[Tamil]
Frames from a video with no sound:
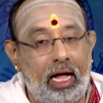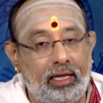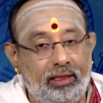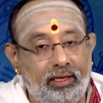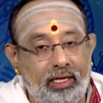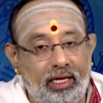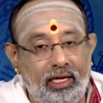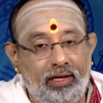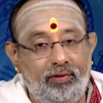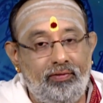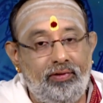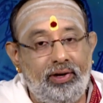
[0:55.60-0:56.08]

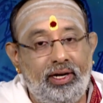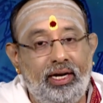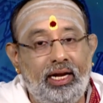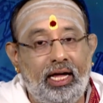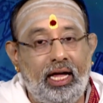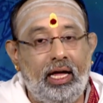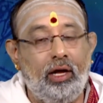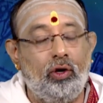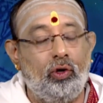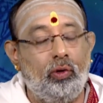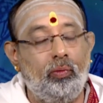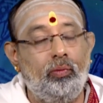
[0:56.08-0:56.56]

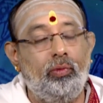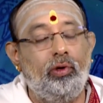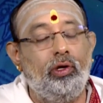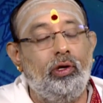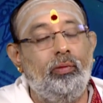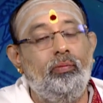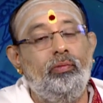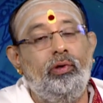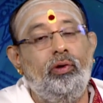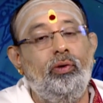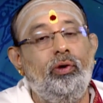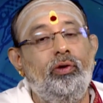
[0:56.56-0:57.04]
அதைவிட ரொம்ப
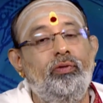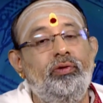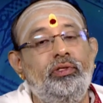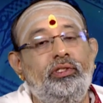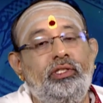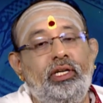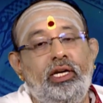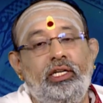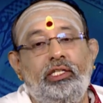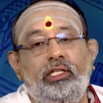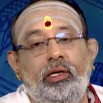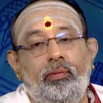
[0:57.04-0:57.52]
ரொம்ப ஒரு
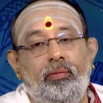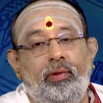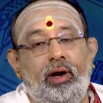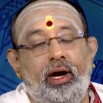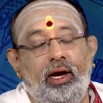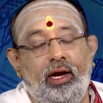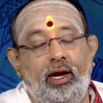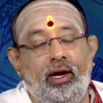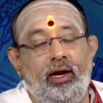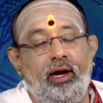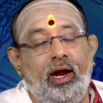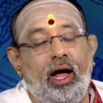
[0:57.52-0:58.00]

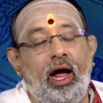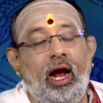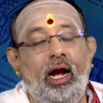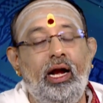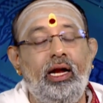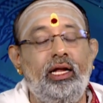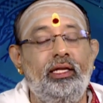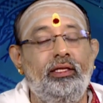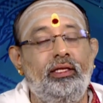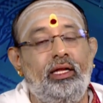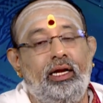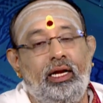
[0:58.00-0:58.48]
விசேஷமான
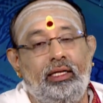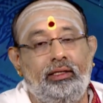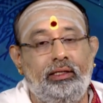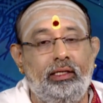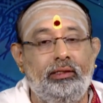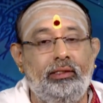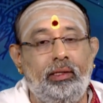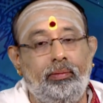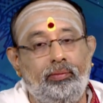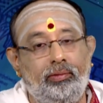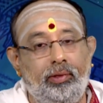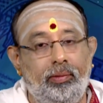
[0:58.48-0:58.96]
நாள் இந்த
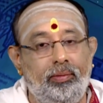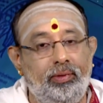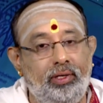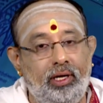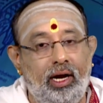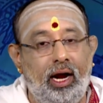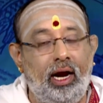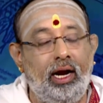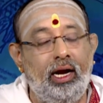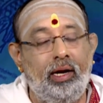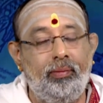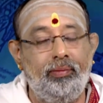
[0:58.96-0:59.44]
ரத்த சப்தமி
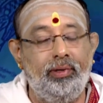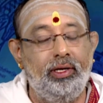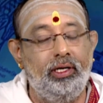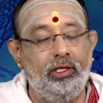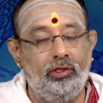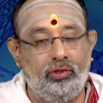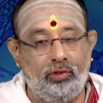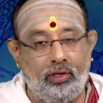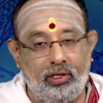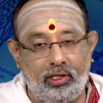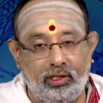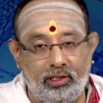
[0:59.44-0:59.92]
நாள்
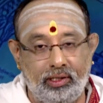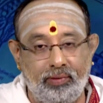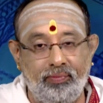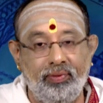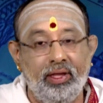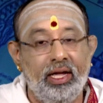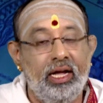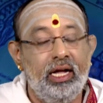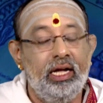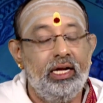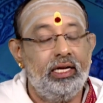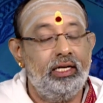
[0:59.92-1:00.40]
அப்படின்னு சொல்கிறது
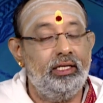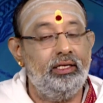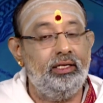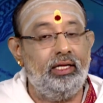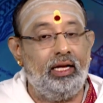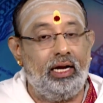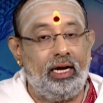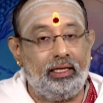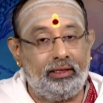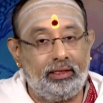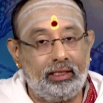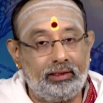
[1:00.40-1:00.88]

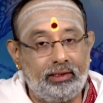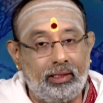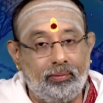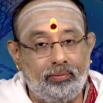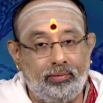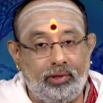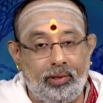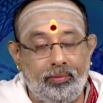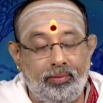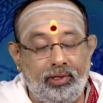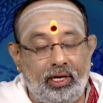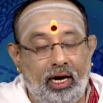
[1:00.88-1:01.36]
இந்த ரத்த
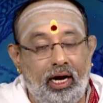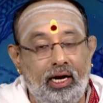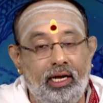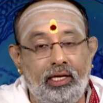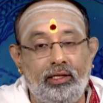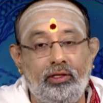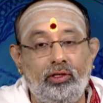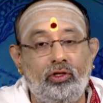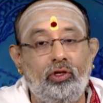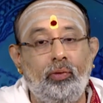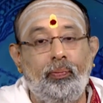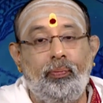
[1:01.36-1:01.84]
சப்தமி
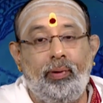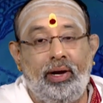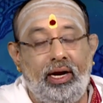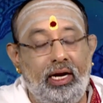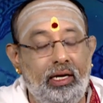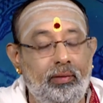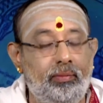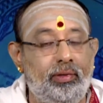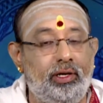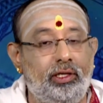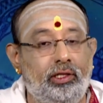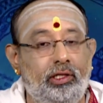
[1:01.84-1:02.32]
நாள் எதுக்கு
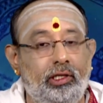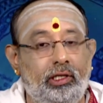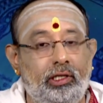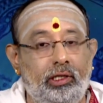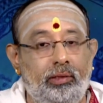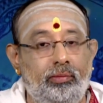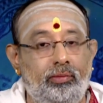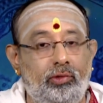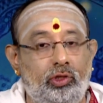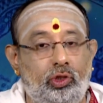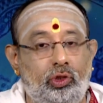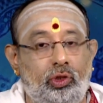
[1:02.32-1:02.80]

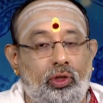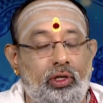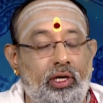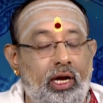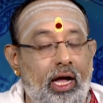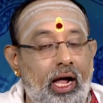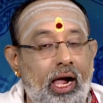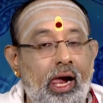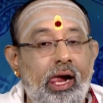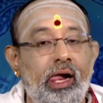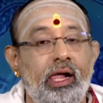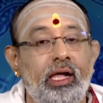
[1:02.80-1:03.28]
பயன்படுத்திக்கணும்னு
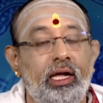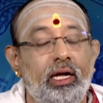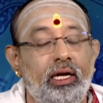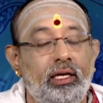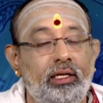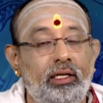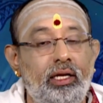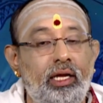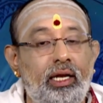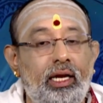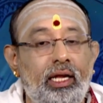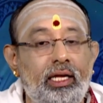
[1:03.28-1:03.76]
சொன்னால்
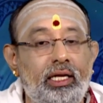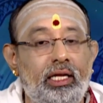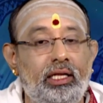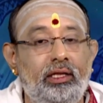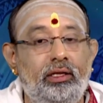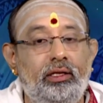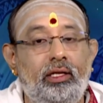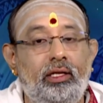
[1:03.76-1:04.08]
நிறைய